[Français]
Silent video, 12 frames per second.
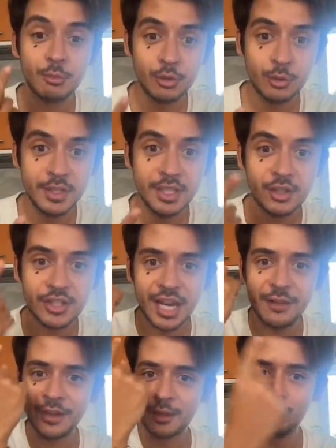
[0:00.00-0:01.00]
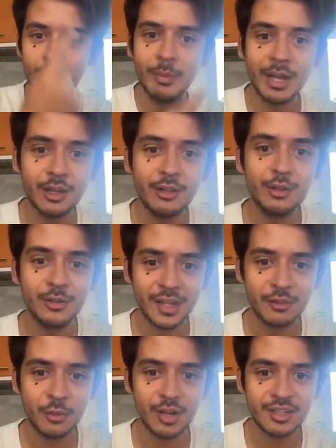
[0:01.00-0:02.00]
dit que j'allais faire toute ma gueule de
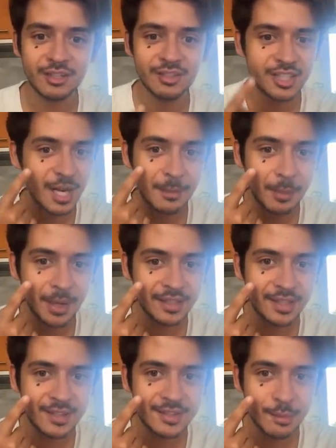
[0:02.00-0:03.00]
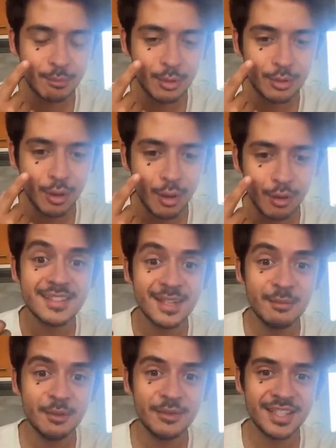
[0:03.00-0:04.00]
tatouage, que j'allais pas m'arrêter à un simple cœur. C'est une
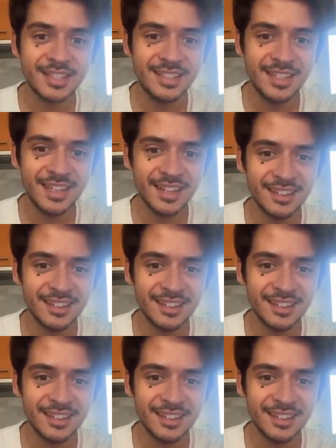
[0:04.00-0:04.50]
mauvaise idée, hein.